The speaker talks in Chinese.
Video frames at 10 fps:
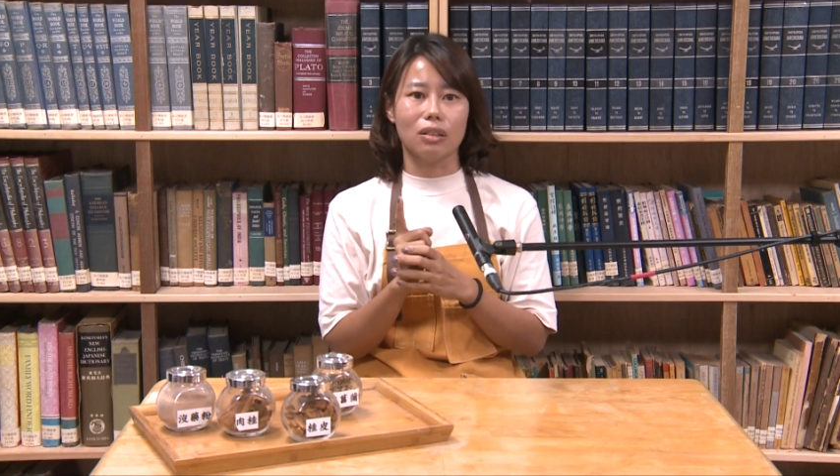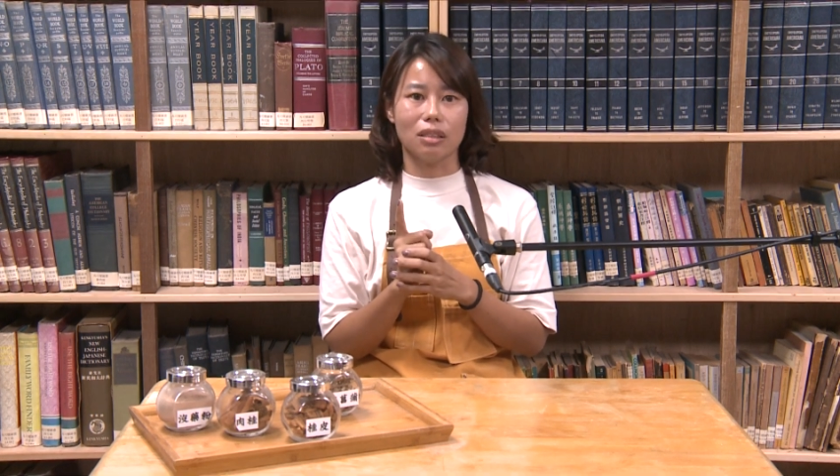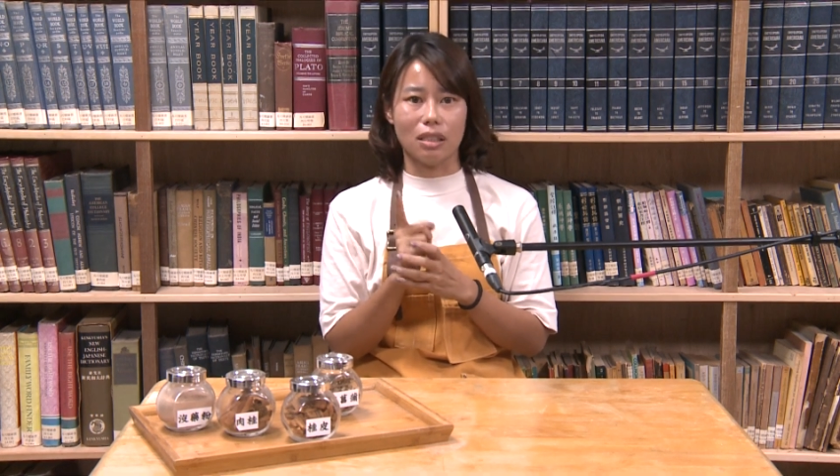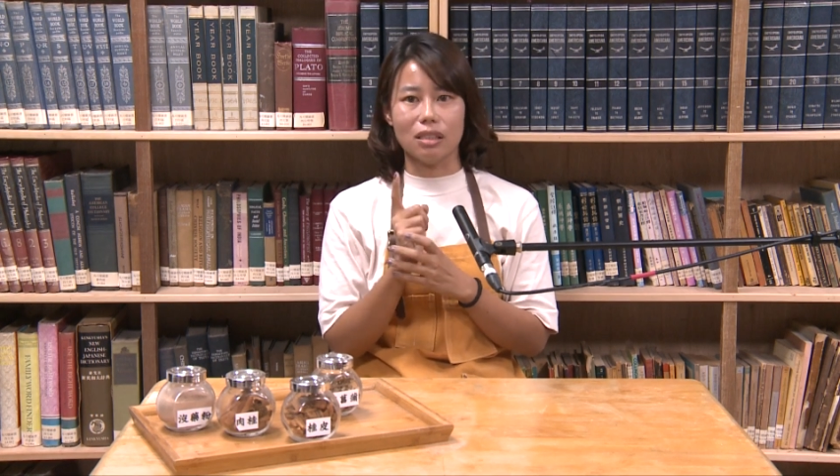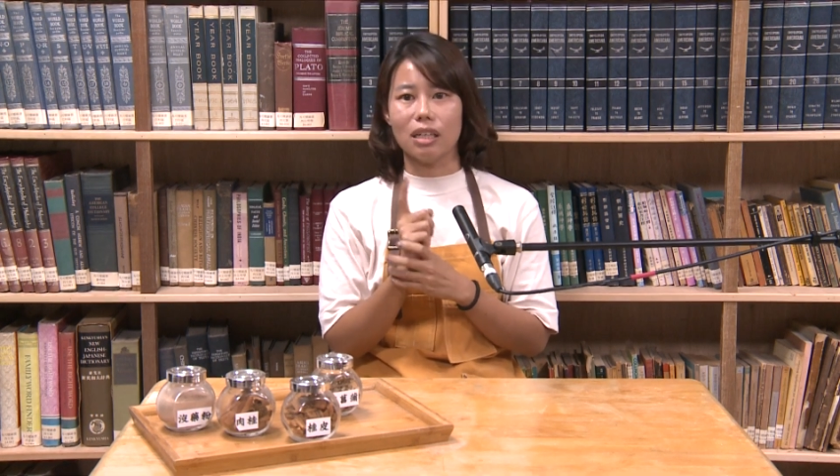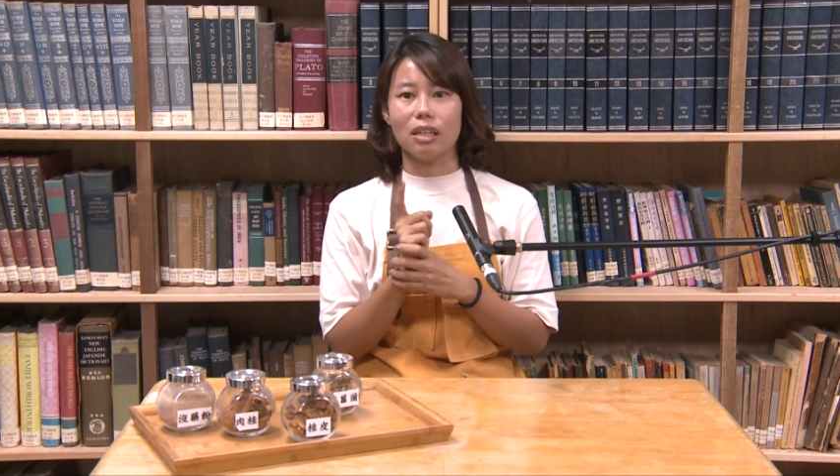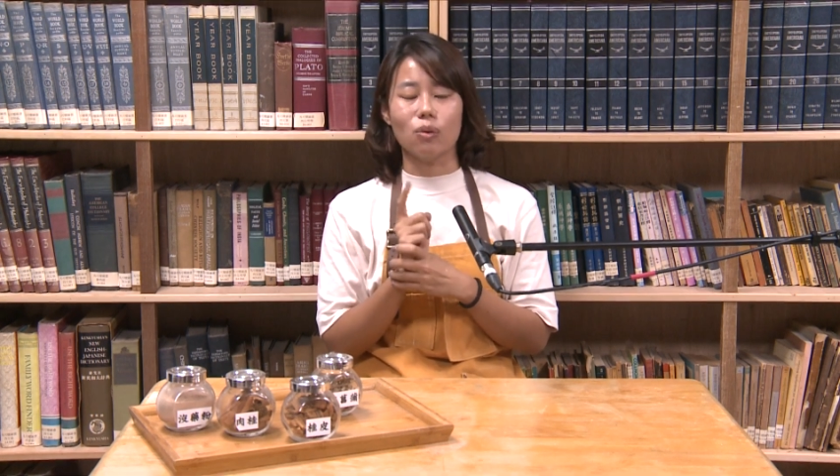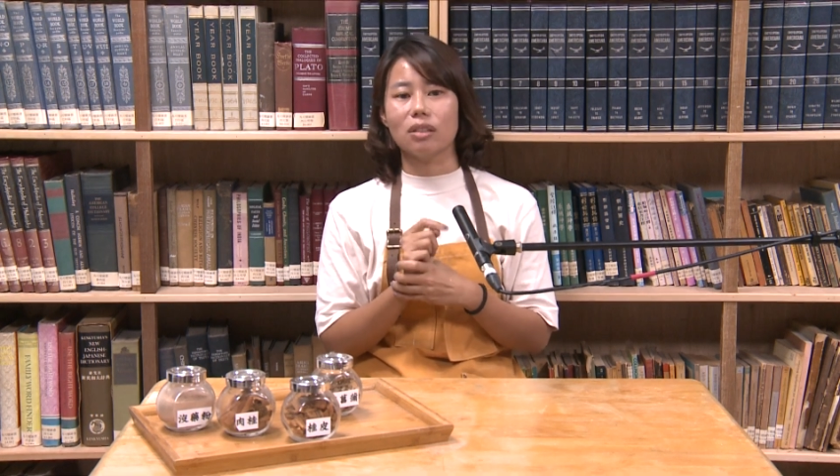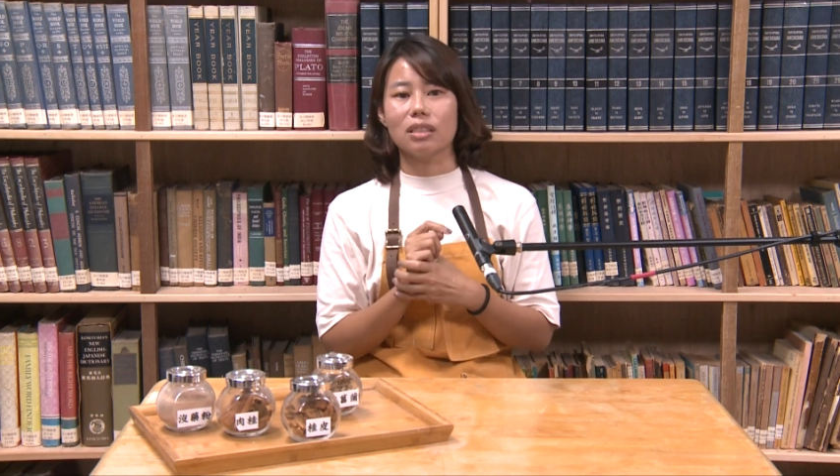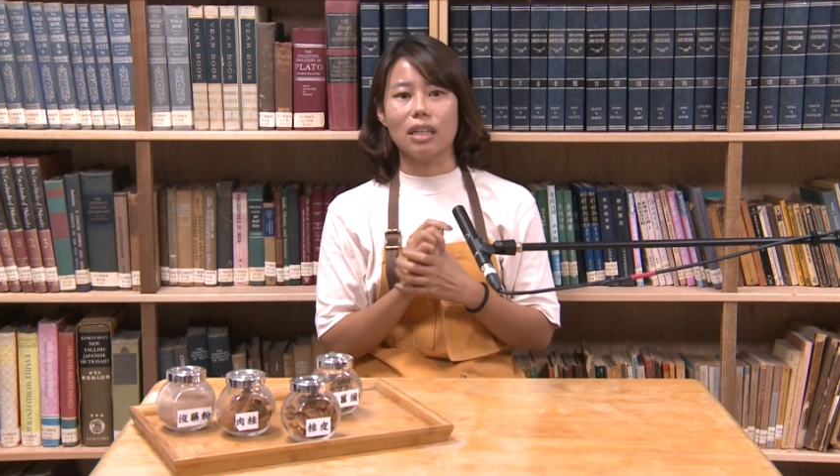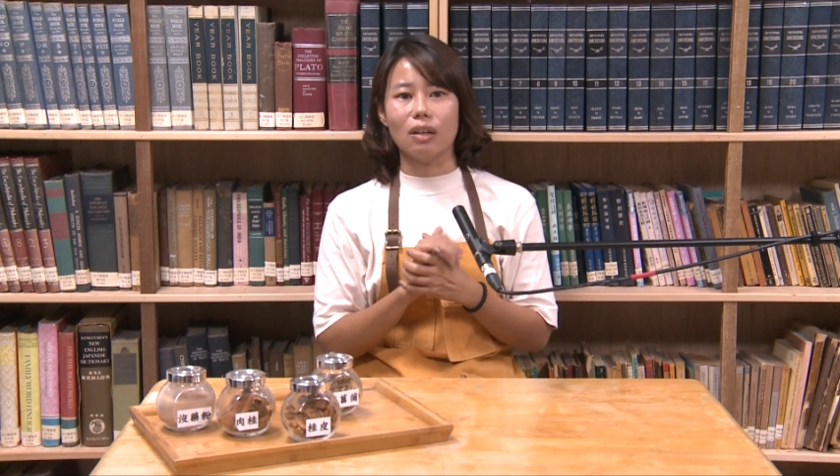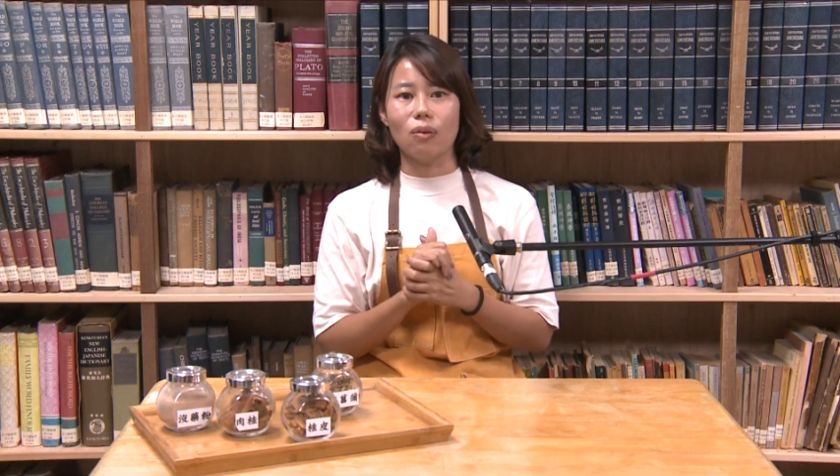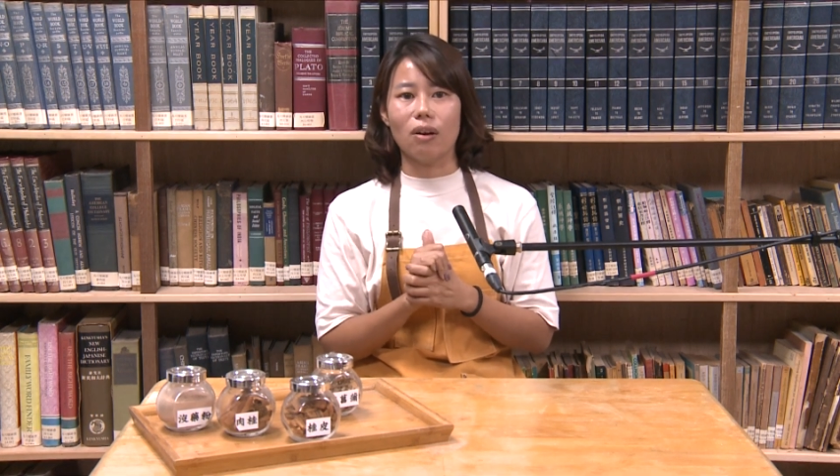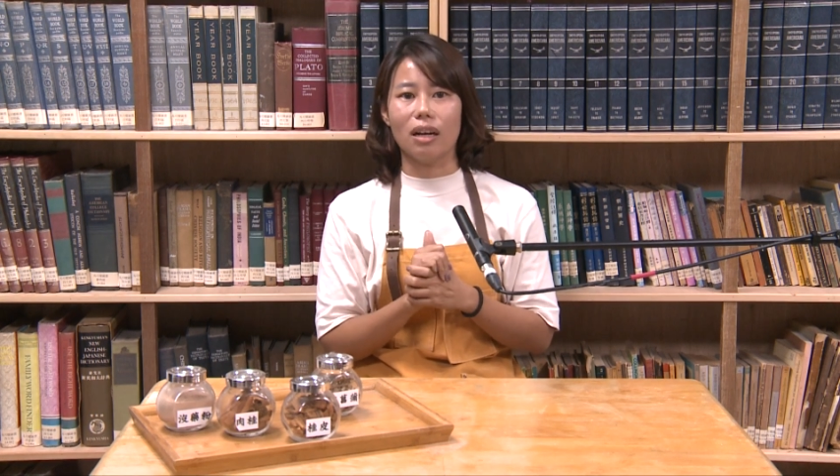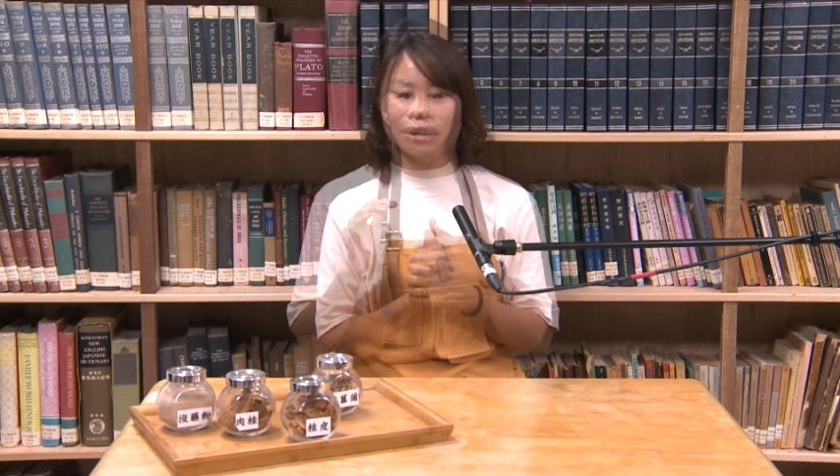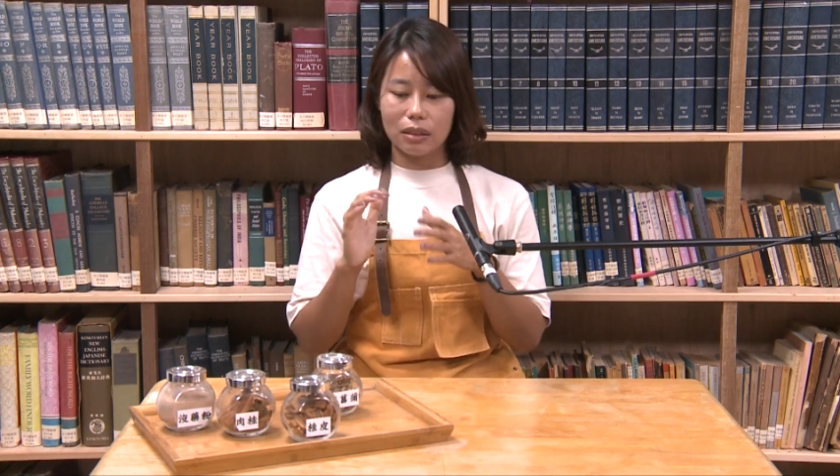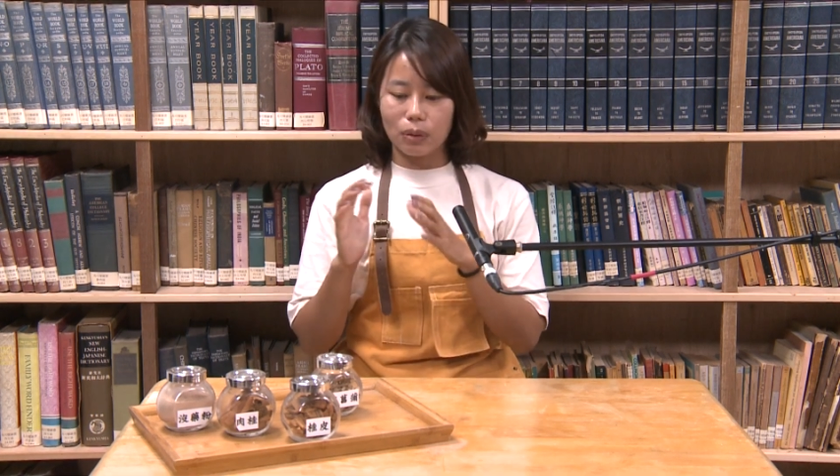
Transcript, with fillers: 神在跟我讲话。